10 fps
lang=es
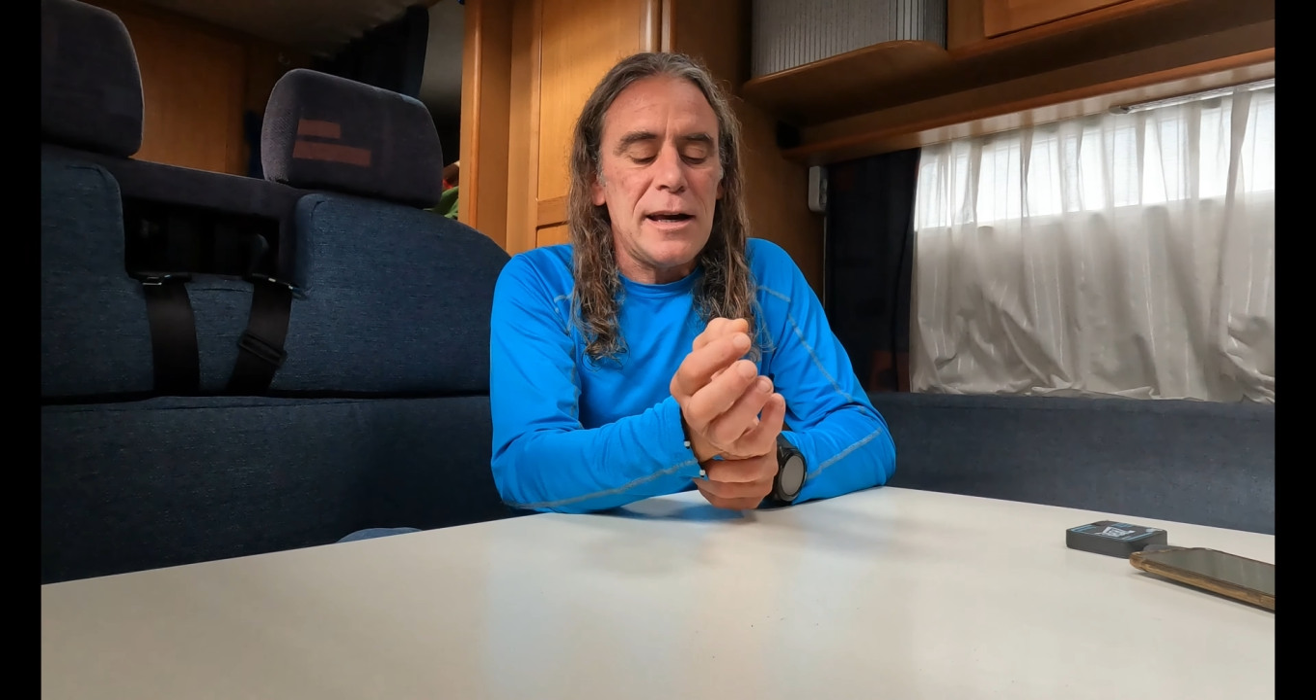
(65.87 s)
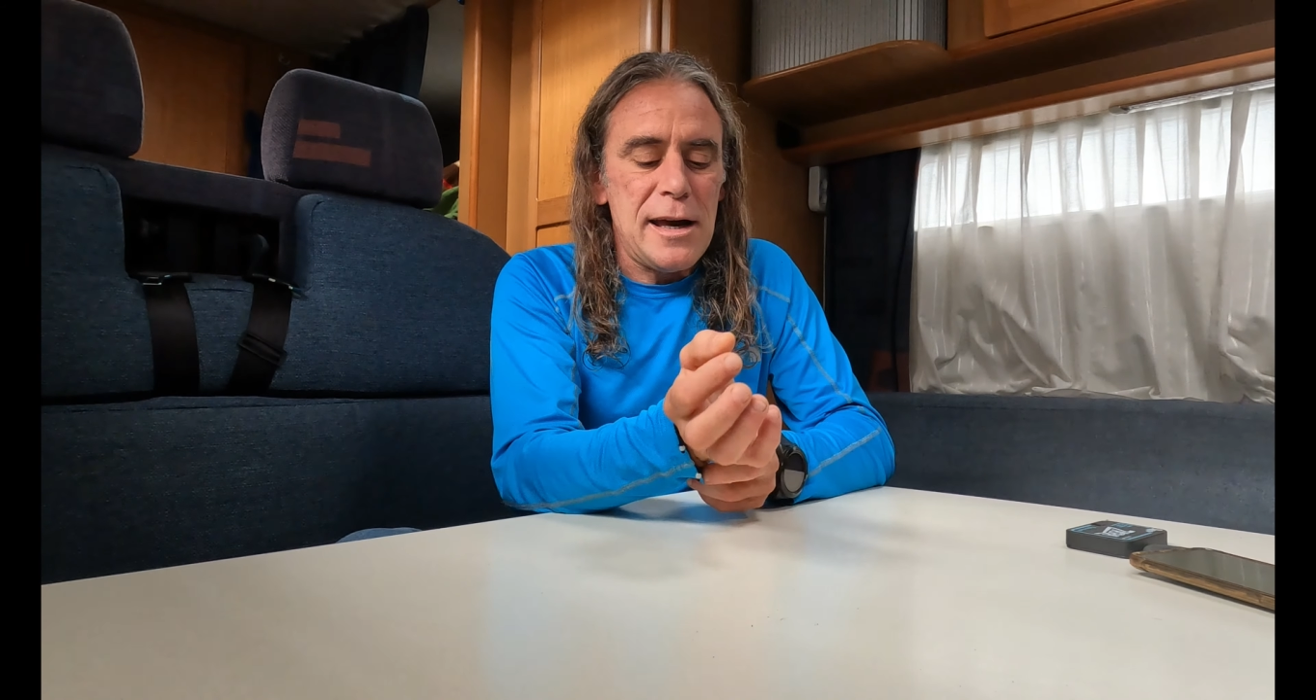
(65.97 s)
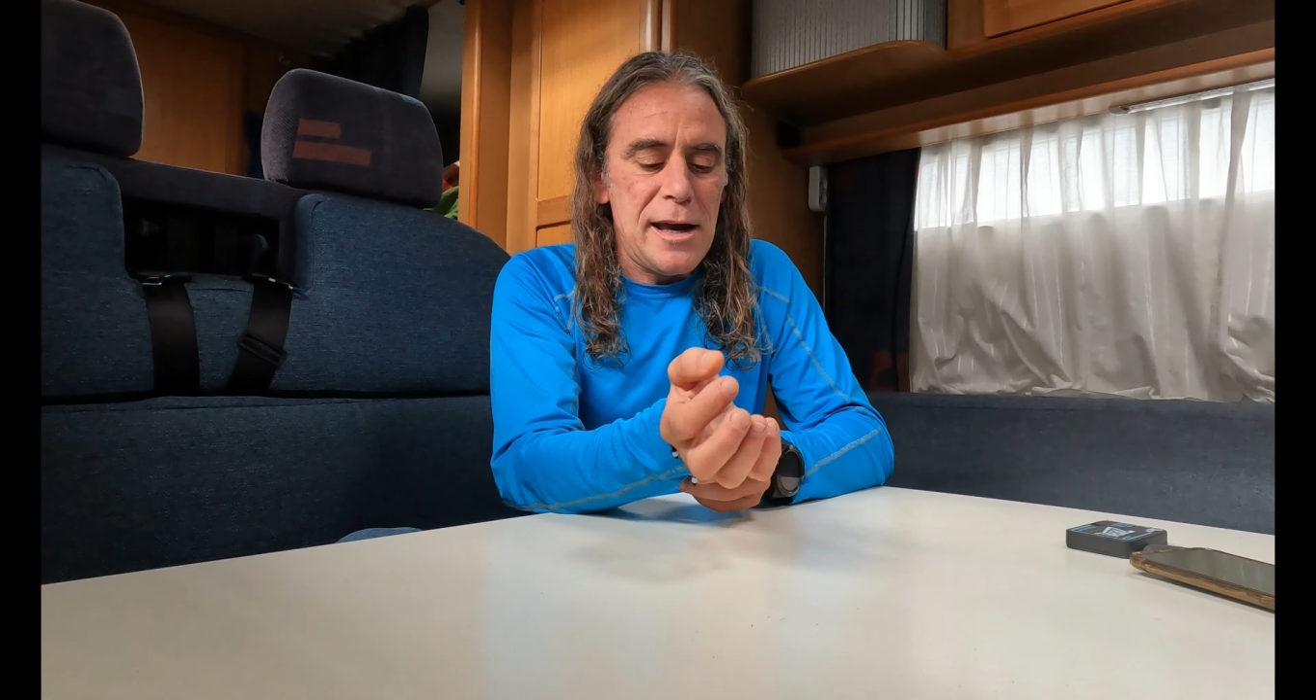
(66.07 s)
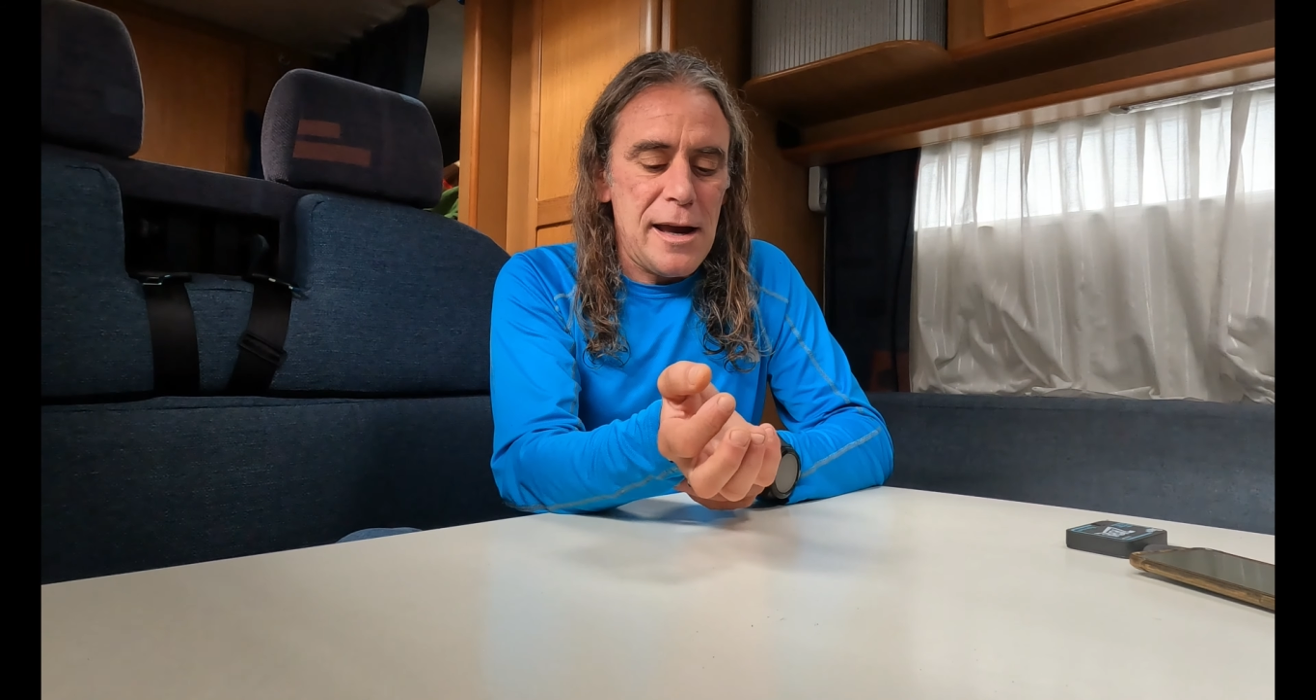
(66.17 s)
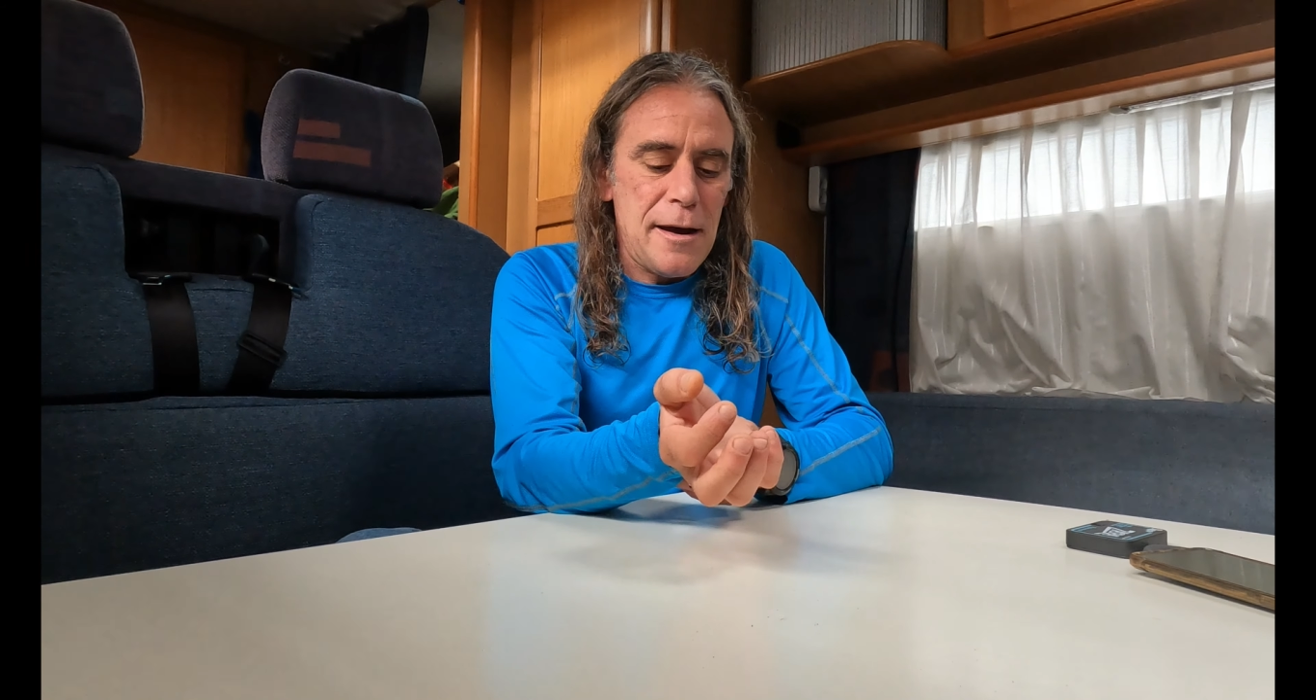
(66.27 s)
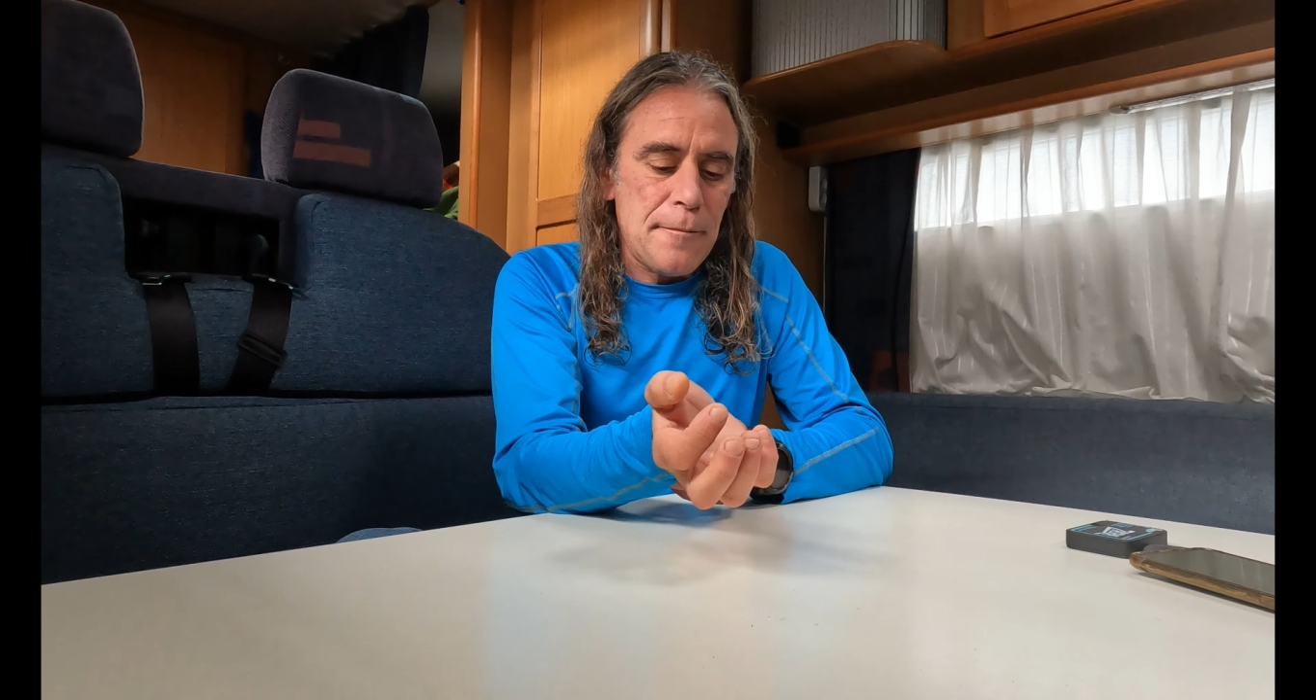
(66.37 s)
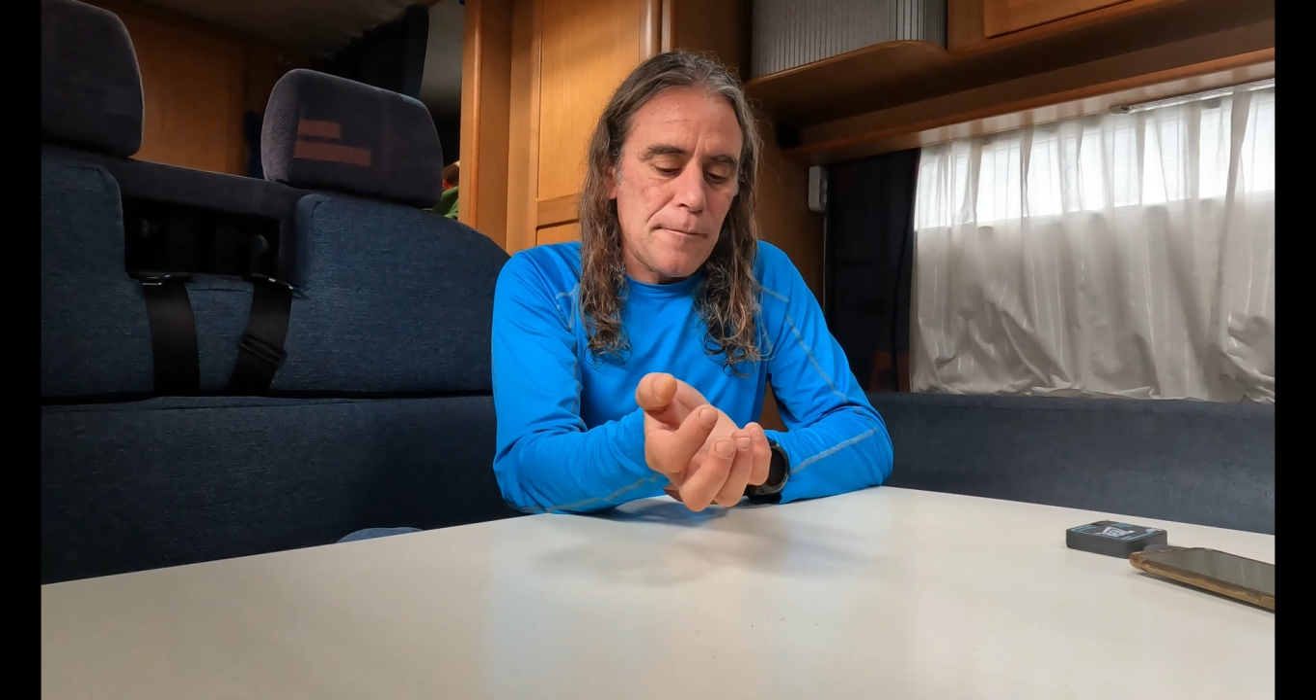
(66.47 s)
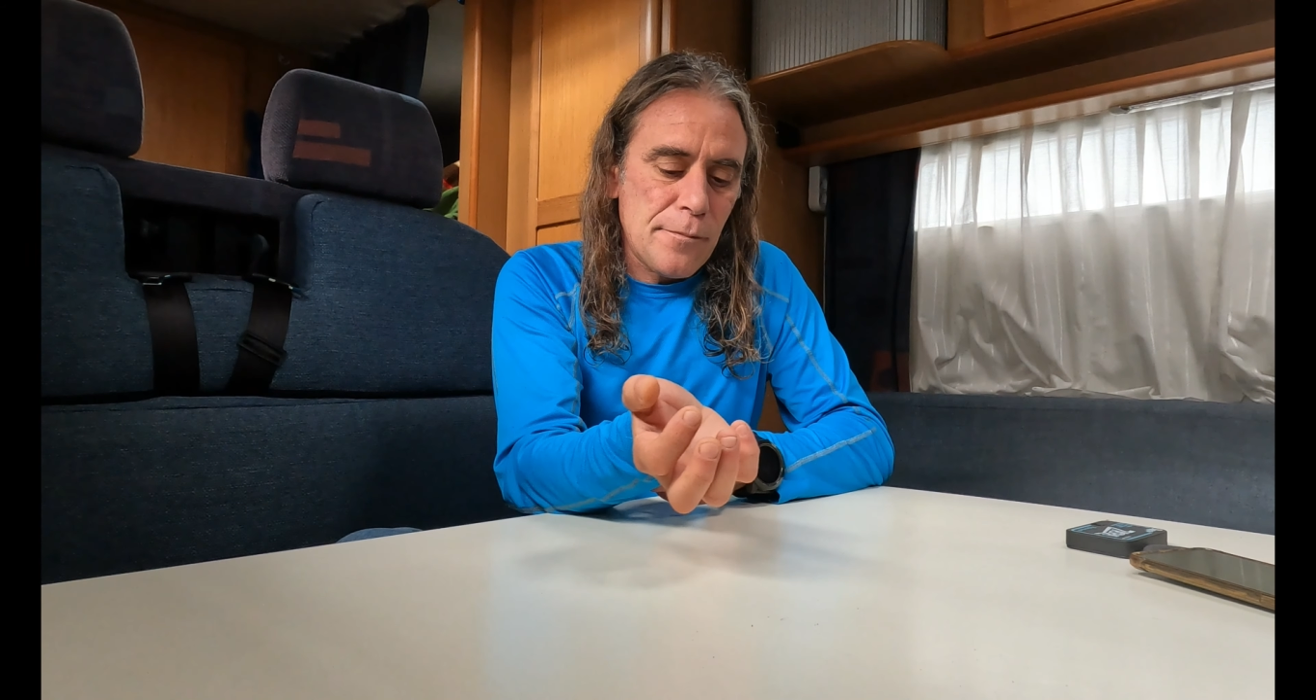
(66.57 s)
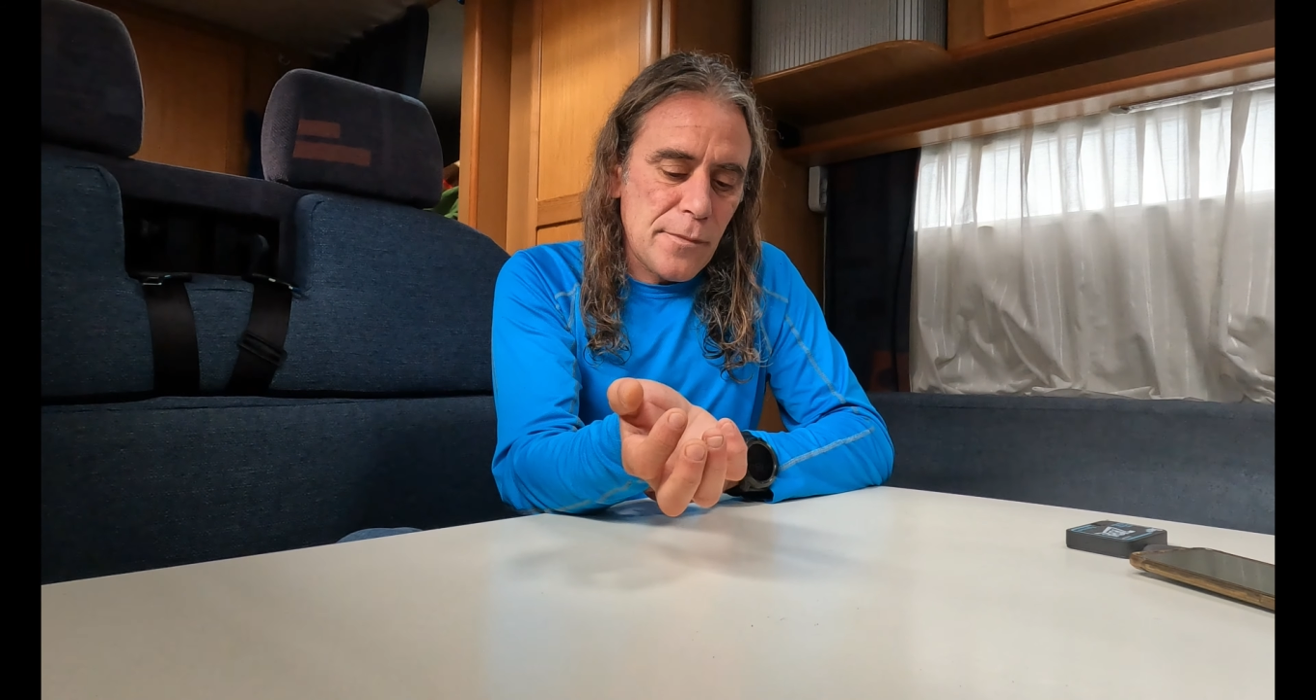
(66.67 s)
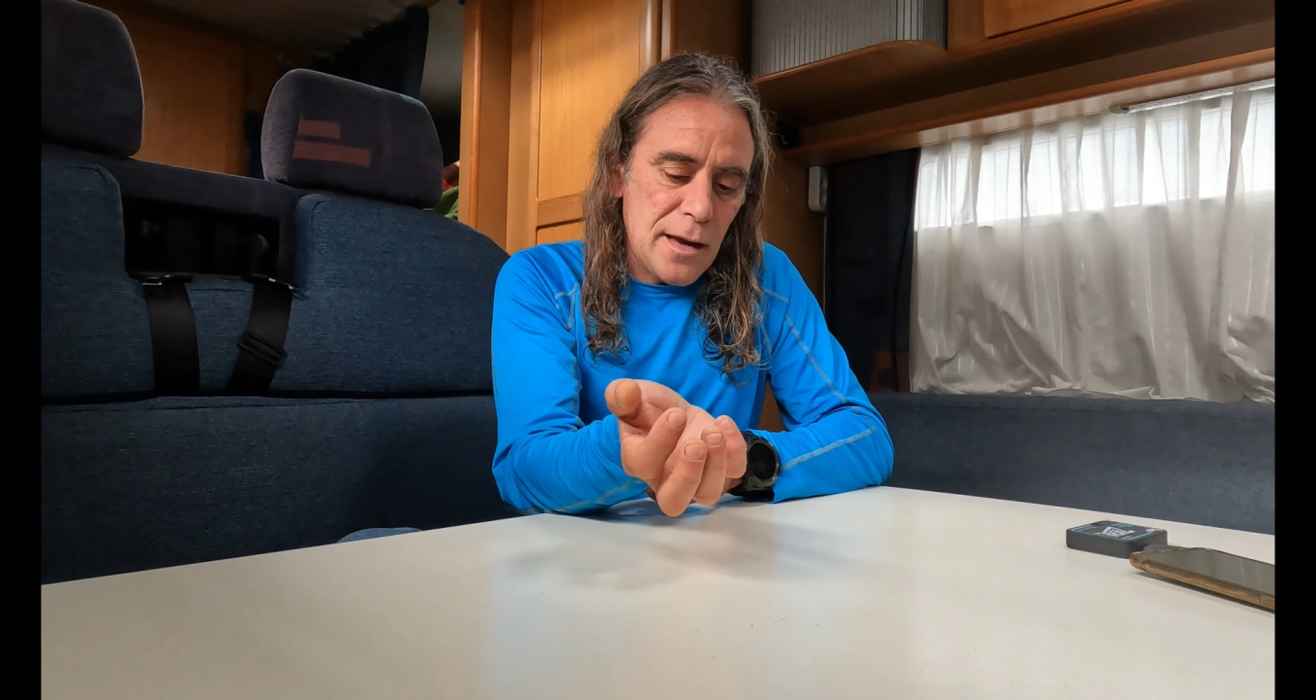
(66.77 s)
que
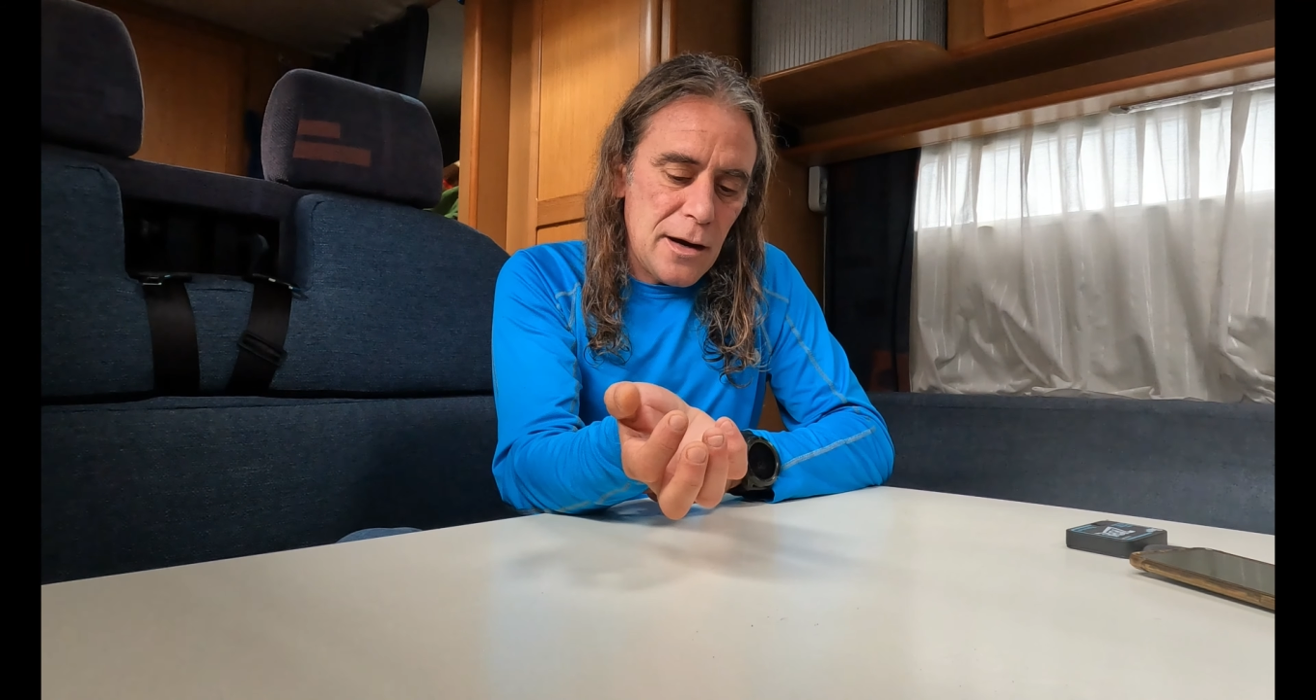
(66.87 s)
mm,